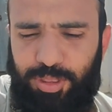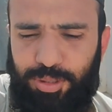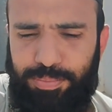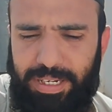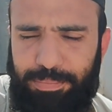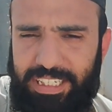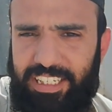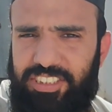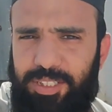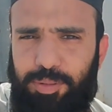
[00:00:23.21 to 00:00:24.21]
तो मैं
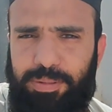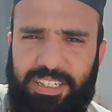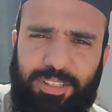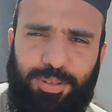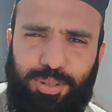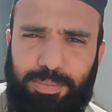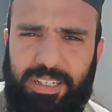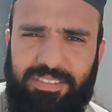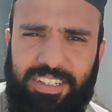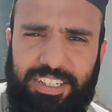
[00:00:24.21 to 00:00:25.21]
भैया छत पे बैठा तो धूप
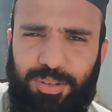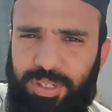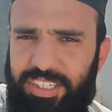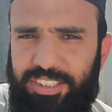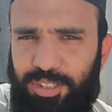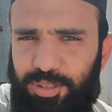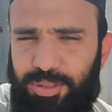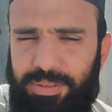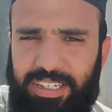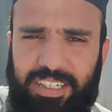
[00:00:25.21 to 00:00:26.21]
लगवाने क्योंकि नीचे तो
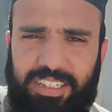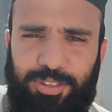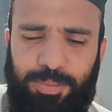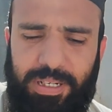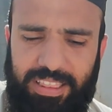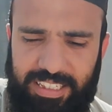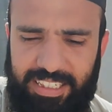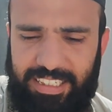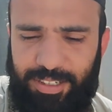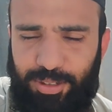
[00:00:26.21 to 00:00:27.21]
हमारे घर धूप आती
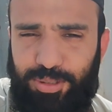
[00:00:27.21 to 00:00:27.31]
नहीं है